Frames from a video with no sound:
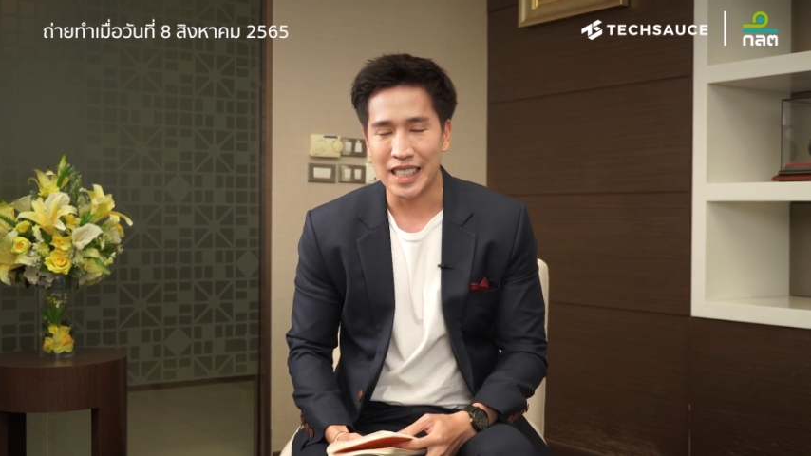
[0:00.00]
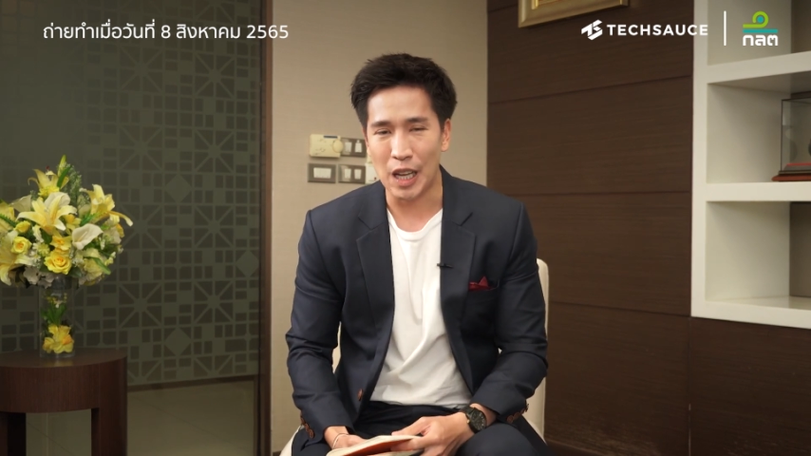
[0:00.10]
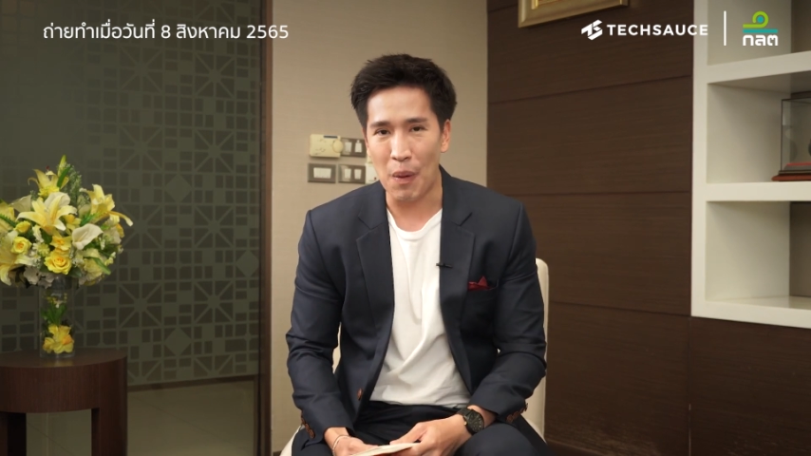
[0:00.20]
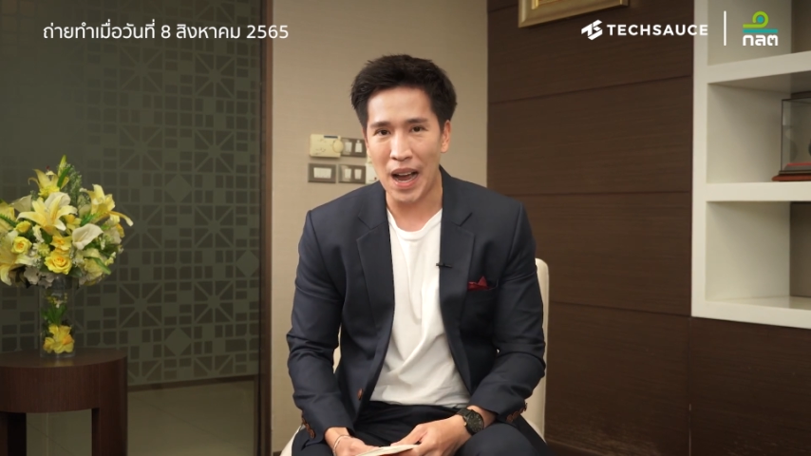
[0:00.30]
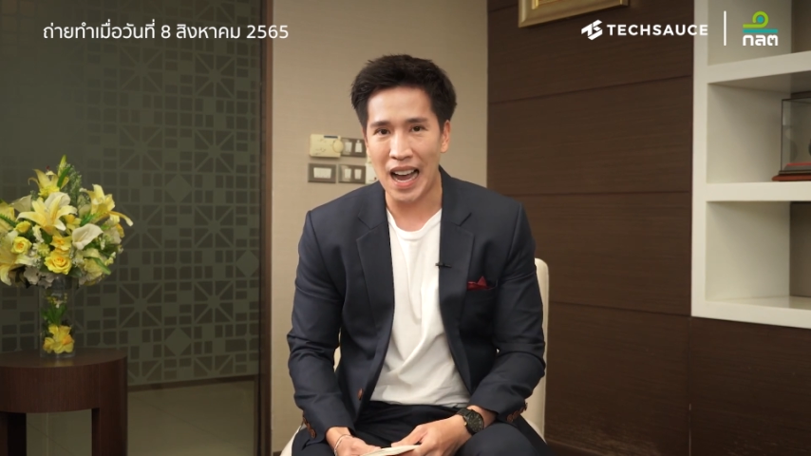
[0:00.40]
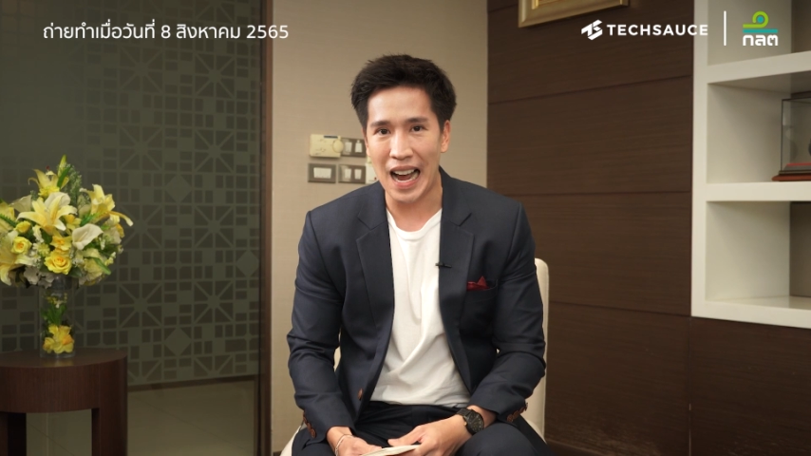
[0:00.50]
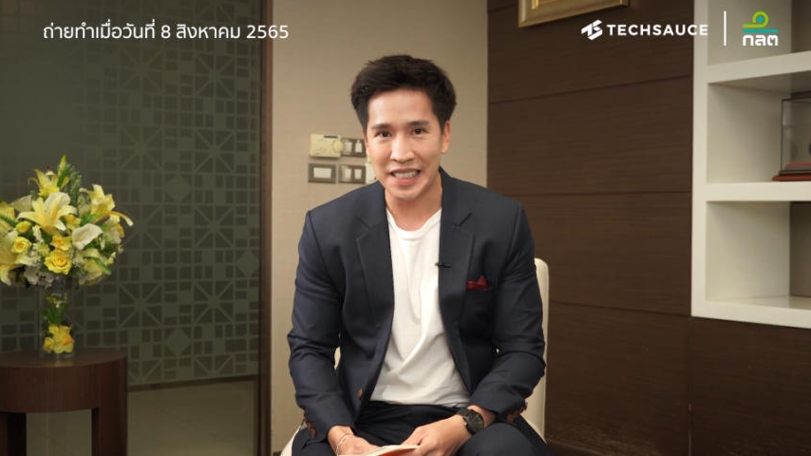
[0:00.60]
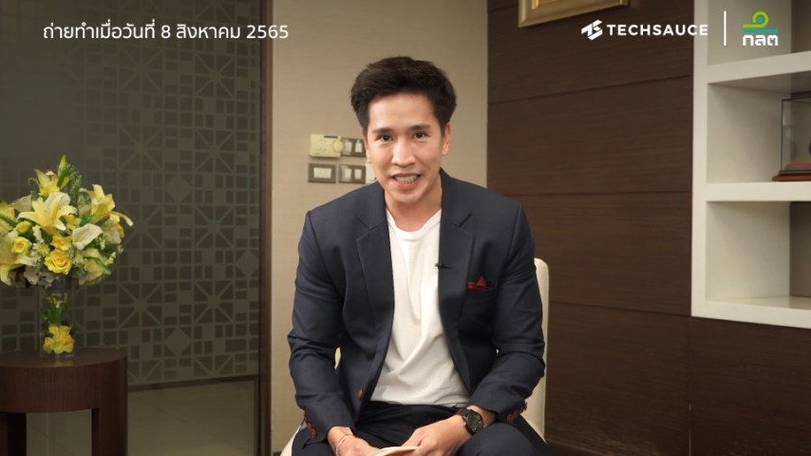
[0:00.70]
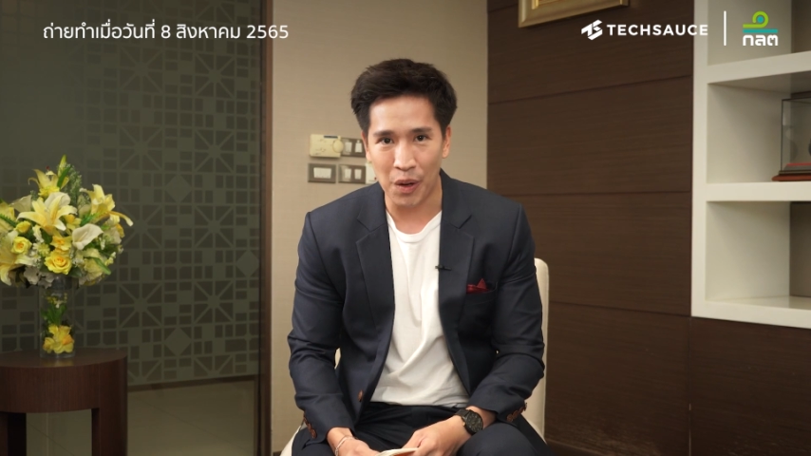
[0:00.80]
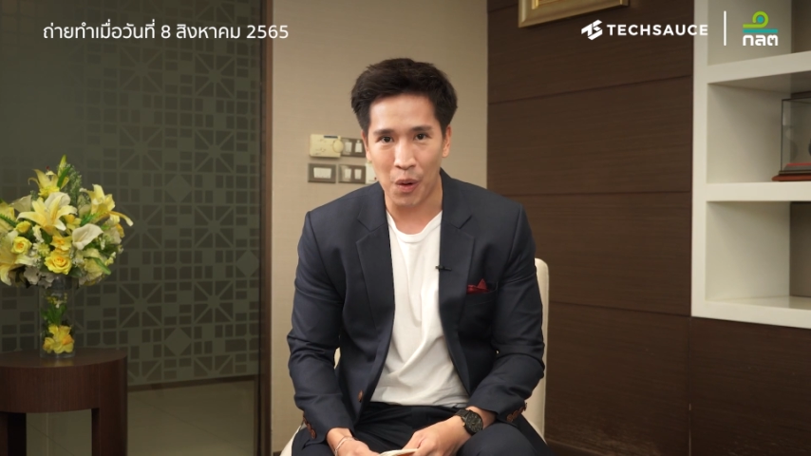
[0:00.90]
แต่ว่า
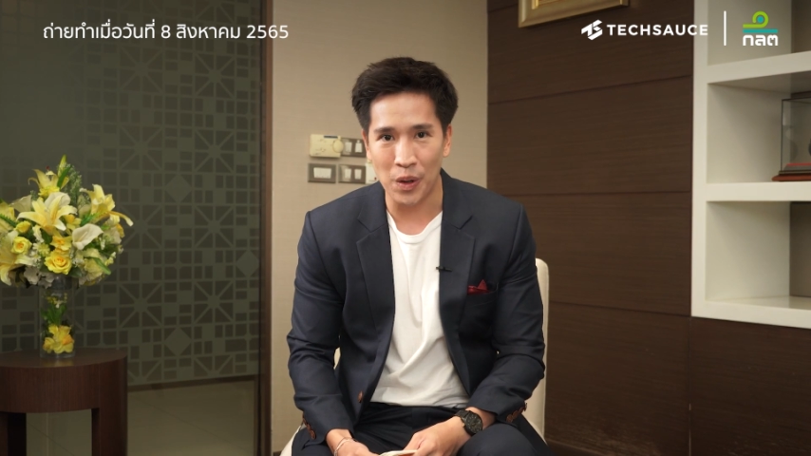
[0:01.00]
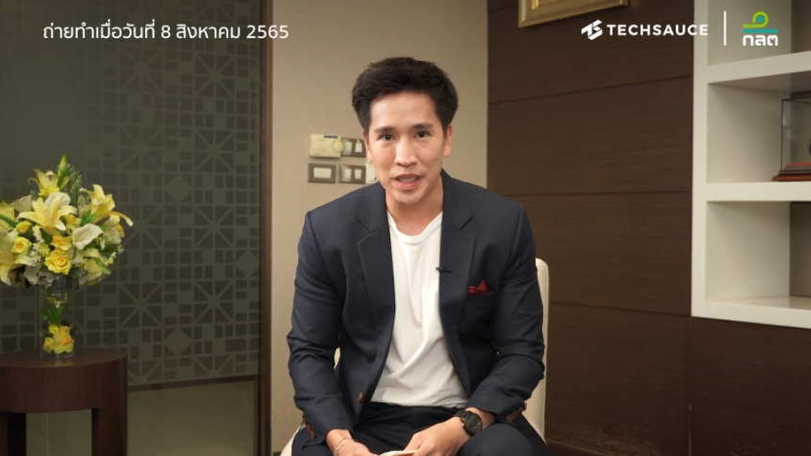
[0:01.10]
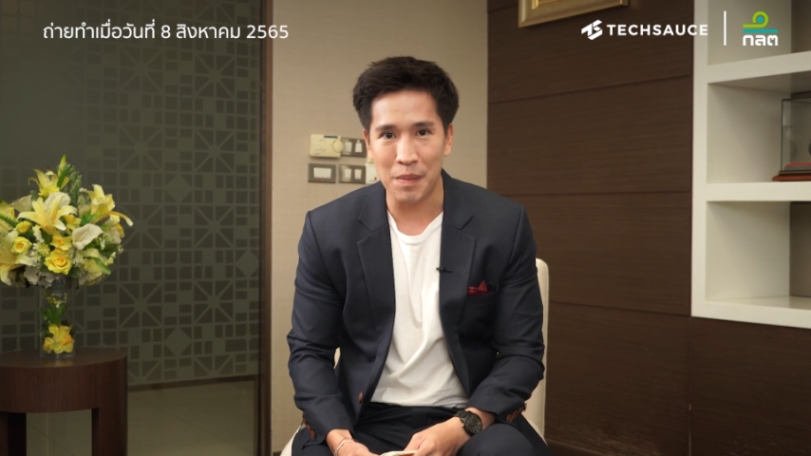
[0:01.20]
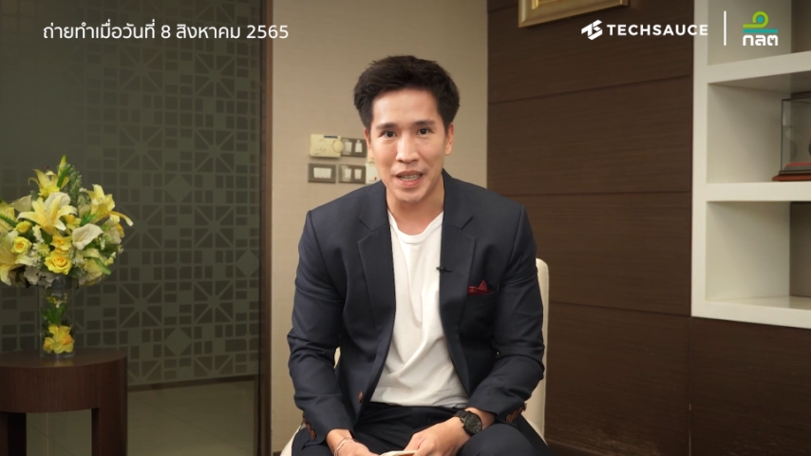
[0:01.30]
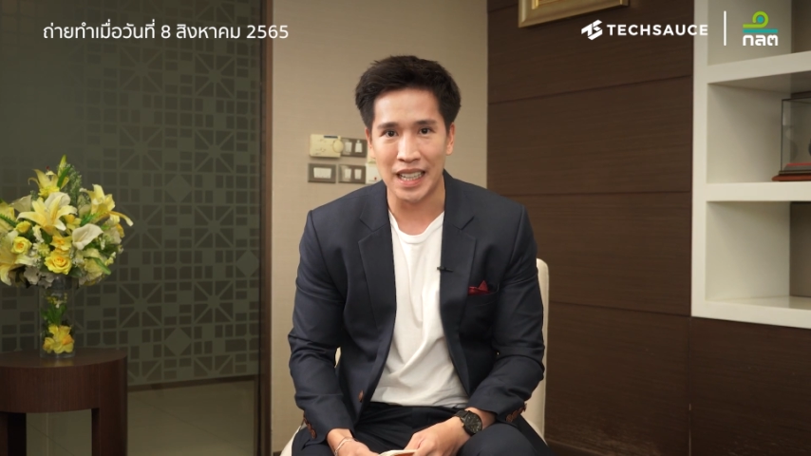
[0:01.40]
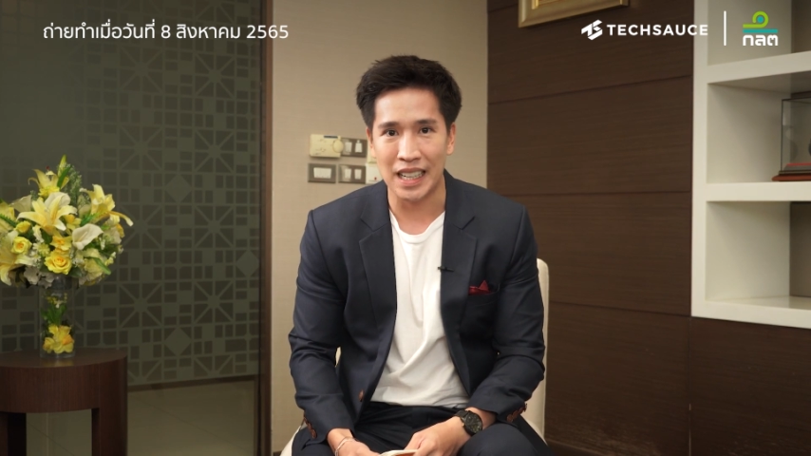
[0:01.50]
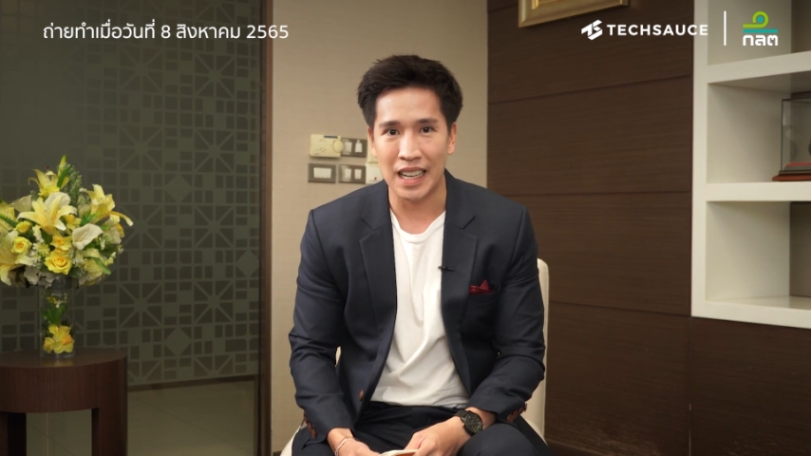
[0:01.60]
ICO จะมี